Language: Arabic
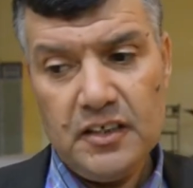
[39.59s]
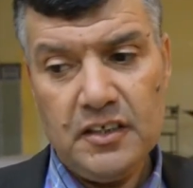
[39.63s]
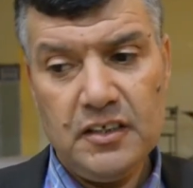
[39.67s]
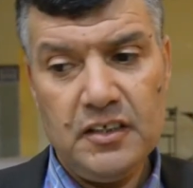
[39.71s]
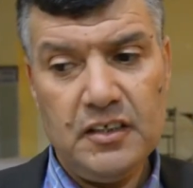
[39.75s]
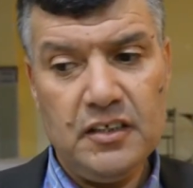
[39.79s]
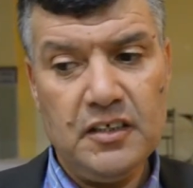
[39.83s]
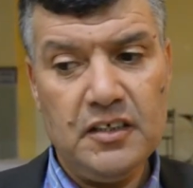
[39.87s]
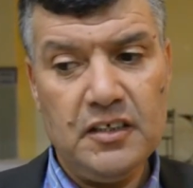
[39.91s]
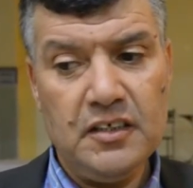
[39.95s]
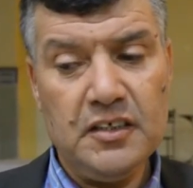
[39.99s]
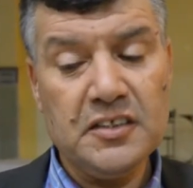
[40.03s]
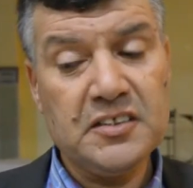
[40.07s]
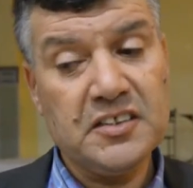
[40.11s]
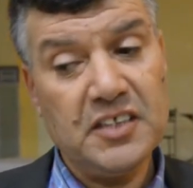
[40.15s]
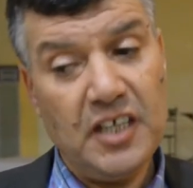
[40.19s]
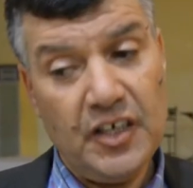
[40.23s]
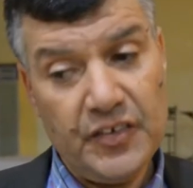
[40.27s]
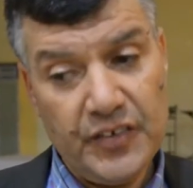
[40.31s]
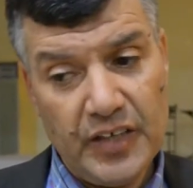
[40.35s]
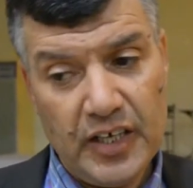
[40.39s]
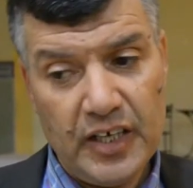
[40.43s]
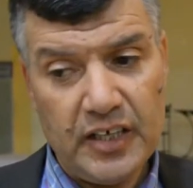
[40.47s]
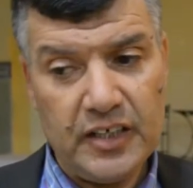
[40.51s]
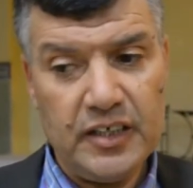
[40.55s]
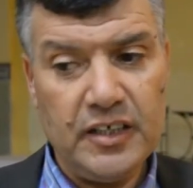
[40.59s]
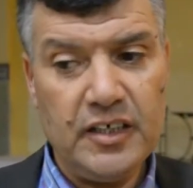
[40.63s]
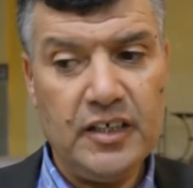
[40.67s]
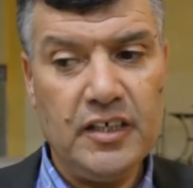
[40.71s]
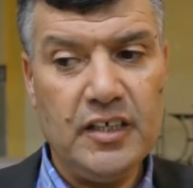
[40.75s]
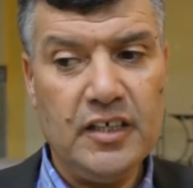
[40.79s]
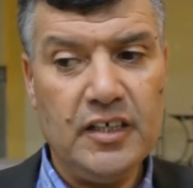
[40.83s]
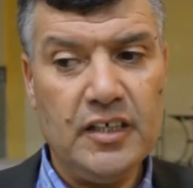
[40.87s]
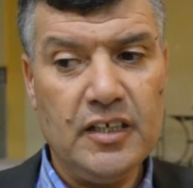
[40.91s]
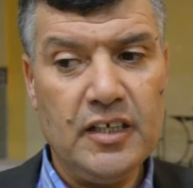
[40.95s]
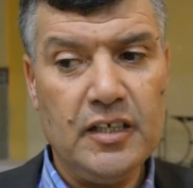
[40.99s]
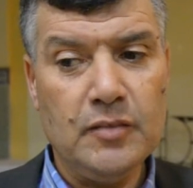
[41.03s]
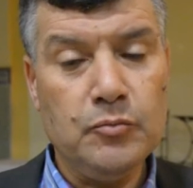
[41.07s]
آه، استحضار
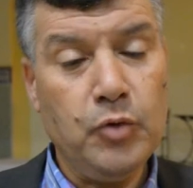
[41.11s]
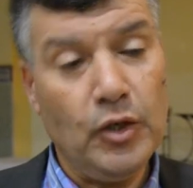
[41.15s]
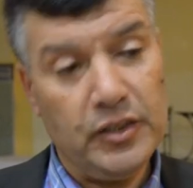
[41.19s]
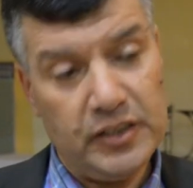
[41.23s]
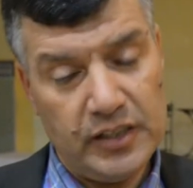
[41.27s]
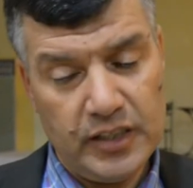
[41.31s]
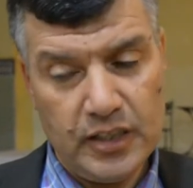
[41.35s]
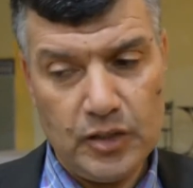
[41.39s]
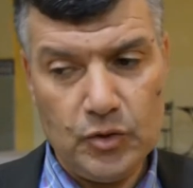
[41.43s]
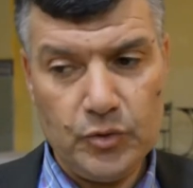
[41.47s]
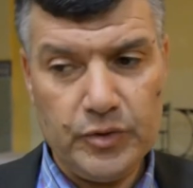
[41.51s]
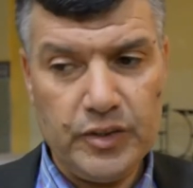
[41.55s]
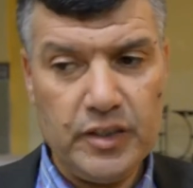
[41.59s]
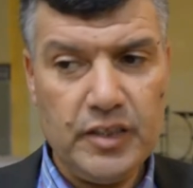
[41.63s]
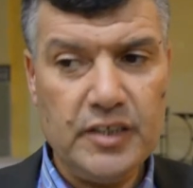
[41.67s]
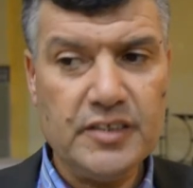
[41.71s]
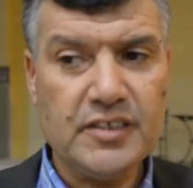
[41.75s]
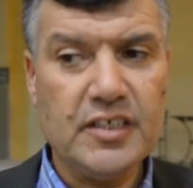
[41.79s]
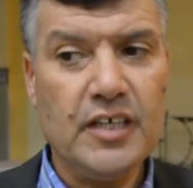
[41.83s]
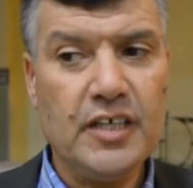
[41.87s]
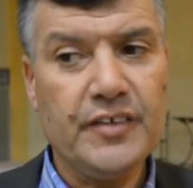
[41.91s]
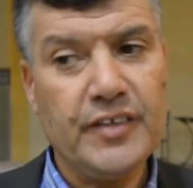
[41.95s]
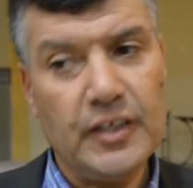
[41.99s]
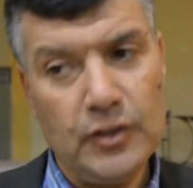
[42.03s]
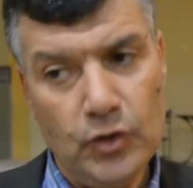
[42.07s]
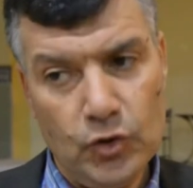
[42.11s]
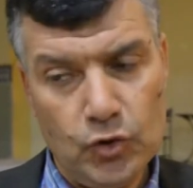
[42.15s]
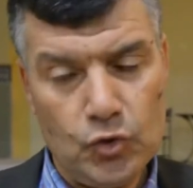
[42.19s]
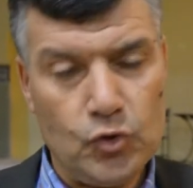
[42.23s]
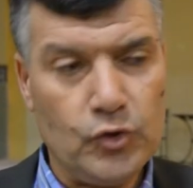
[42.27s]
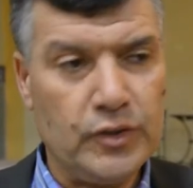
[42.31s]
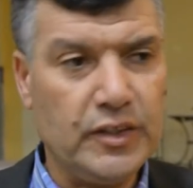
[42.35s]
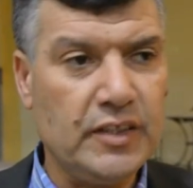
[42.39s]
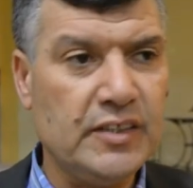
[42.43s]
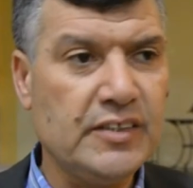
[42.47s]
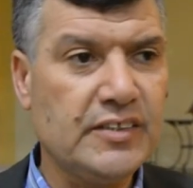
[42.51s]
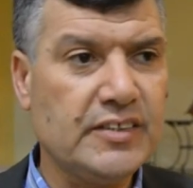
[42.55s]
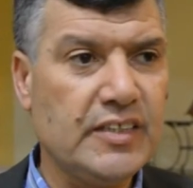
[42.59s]
للبعد الكوني استحضار
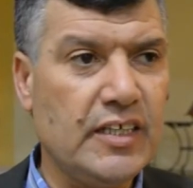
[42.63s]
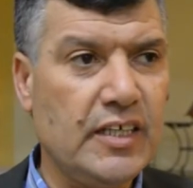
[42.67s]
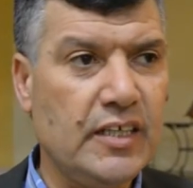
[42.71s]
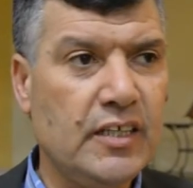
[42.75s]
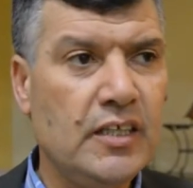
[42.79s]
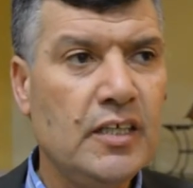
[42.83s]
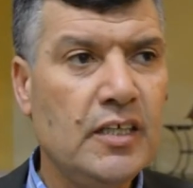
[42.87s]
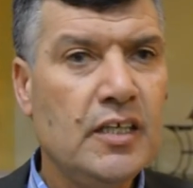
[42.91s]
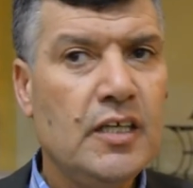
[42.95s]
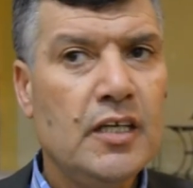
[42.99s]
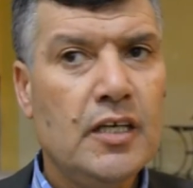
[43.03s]
لحقوق الانسان